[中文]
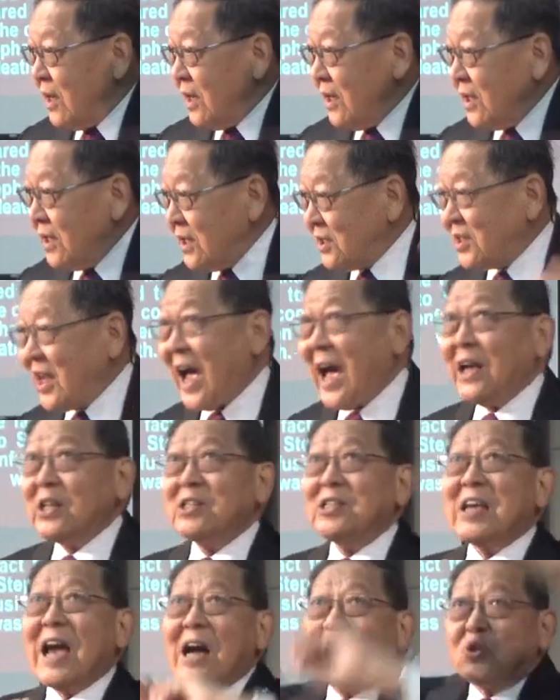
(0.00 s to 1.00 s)
而
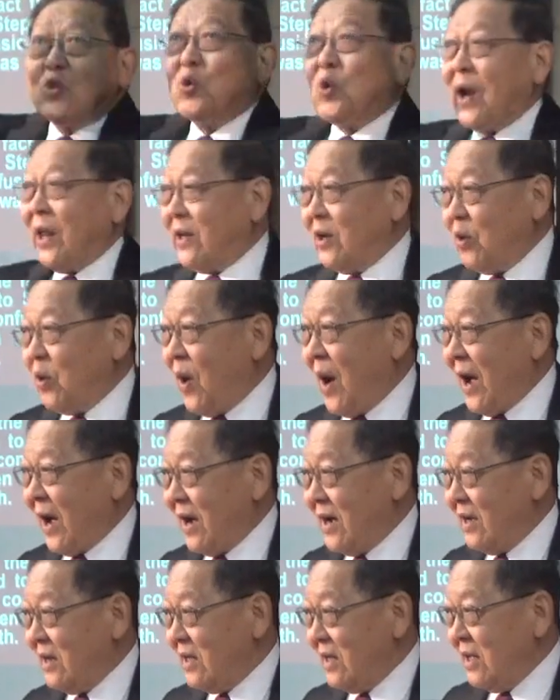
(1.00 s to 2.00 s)
他讲出来的
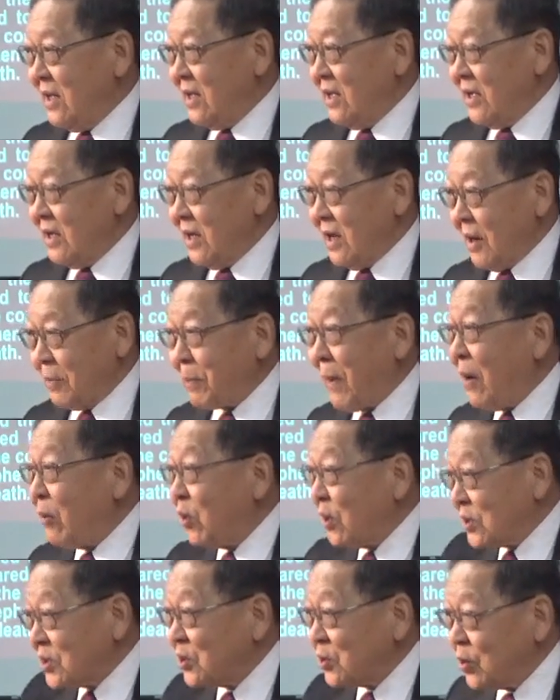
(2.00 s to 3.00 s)
话，啊，包
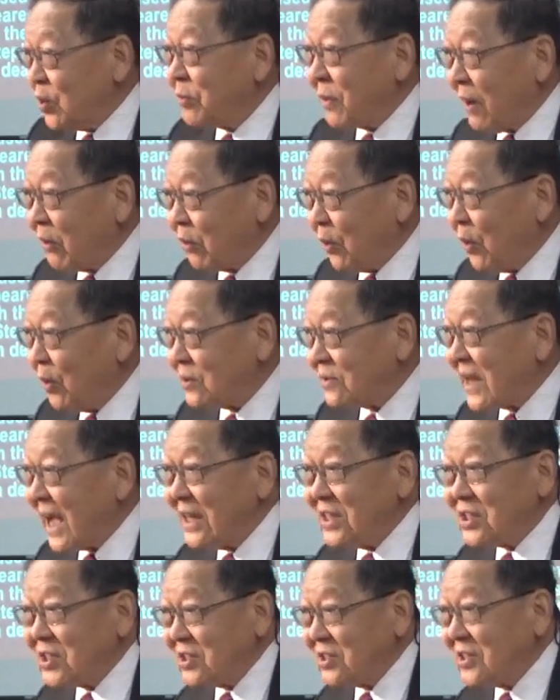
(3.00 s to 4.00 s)
括使徒保罗，
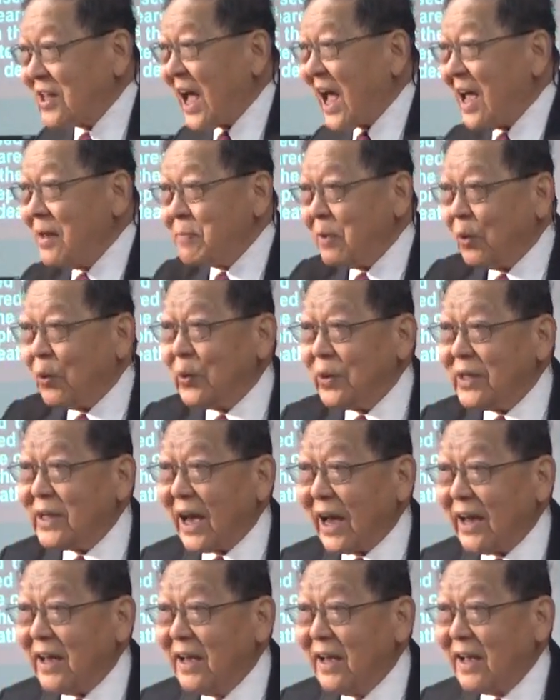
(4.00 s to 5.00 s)
当时他还没有悔
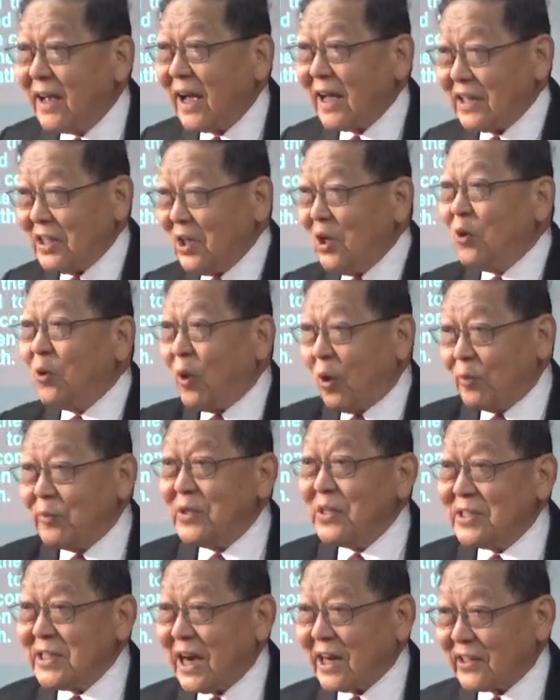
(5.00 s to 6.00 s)
改。以后我
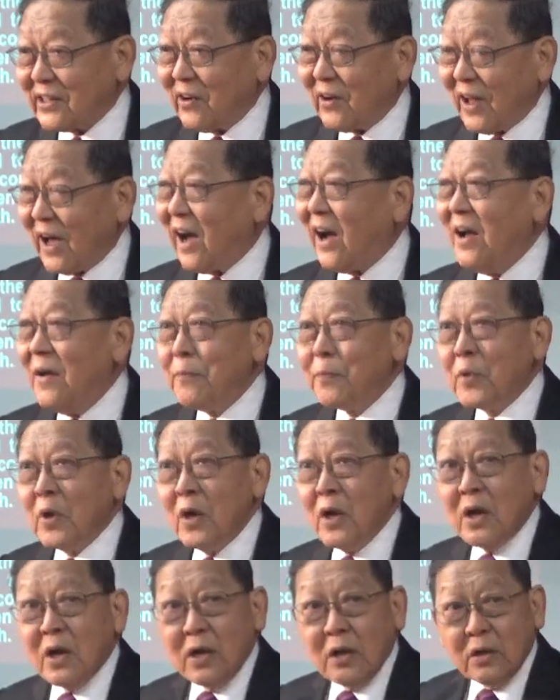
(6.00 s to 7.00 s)
们也讲到了啊，
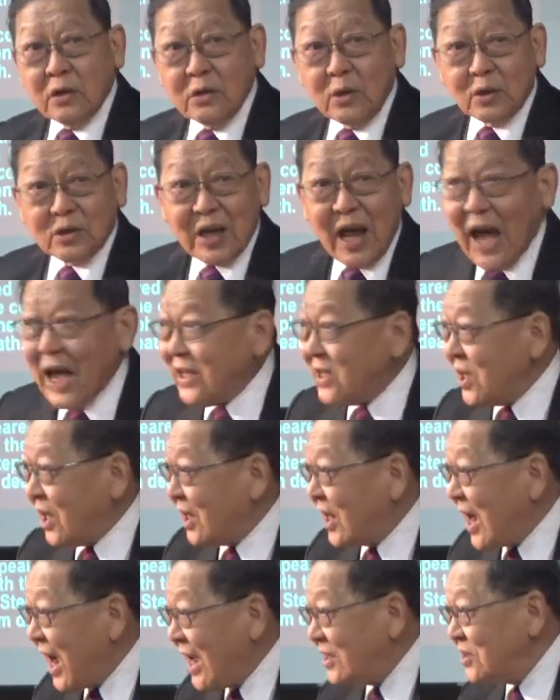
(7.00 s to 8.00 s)
那他也
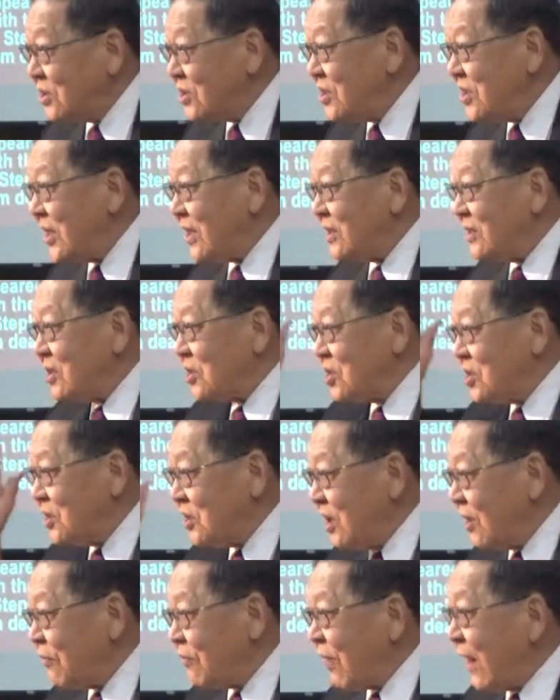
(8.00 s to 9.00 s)
看见斯
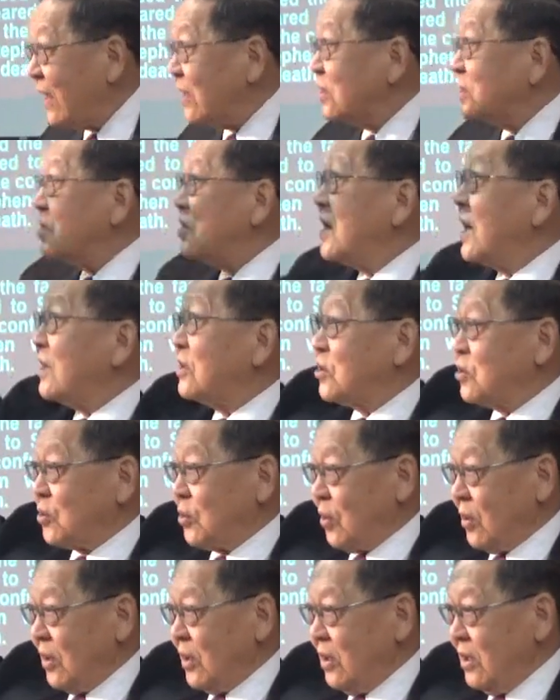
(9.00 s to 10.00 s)
蒂凡这样说，